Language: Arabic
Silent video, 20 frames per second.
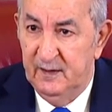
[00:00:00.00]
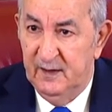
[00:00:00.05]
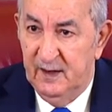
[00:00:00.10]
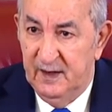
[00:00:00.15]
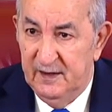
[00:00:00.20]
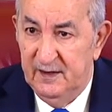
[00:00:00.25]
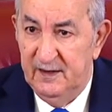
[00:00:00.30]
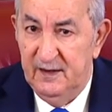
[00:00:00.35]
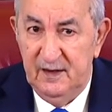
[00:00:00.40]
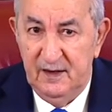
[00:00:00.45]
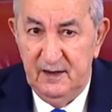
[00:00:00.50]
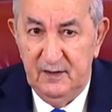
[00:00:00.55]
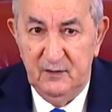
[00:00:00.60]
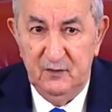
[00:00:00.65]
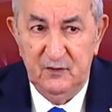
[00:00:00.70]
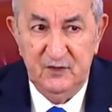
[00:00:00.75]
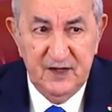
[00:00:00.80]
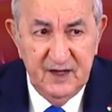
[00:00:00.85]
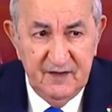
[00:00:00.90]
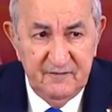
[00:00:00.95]
أني
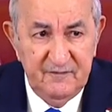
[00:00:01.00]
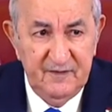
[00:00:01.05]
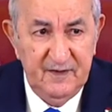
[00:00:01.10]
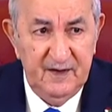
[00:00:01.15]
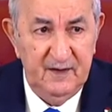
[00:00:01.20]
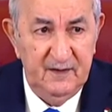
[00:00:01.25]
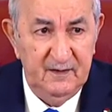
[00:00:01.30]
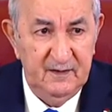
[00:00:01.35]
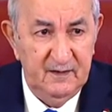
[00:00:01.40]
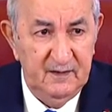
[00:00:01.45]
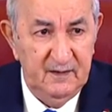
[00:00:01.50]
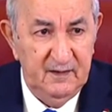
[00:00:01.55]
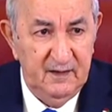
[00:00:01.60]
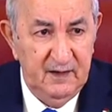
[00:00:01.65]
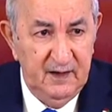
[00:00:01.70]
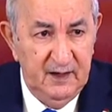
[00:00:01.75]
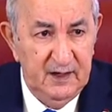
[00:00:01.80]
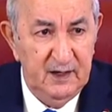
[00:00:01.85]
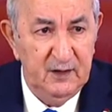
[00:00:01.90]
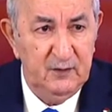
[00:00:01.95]
أدافع
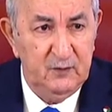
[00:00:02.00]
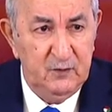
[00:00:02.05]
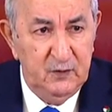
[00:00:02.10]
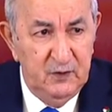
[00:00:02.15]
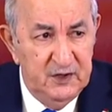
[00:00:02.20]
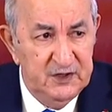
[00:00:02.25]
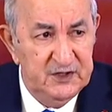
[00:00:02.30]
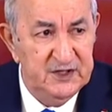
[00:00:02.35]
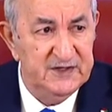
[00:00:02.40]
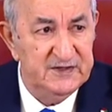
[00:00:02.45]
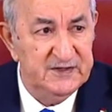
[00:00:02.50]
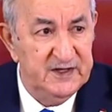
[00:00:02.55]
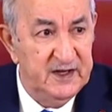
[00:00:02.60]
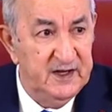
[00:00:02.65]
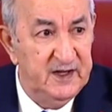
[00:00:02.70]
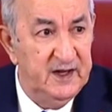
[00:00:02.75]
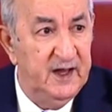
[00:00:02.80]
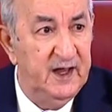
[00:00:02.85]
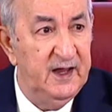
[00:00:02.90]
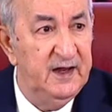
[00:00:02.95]
على كل
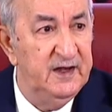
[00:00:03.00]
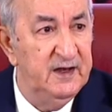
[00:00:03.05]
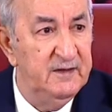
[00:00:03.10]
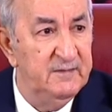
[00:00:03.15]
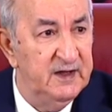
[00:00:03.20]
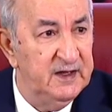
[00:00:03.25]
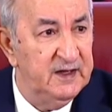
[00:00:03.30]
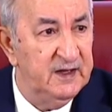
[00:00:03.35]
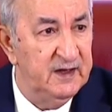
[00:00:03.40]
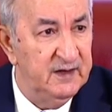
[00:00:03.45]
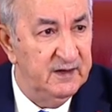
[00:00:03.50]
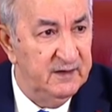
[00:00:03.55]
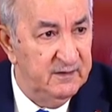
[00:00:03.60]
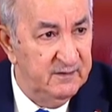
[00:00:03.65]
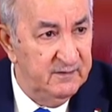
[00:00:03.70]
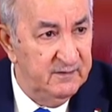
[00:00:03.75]
جزائري أينما كان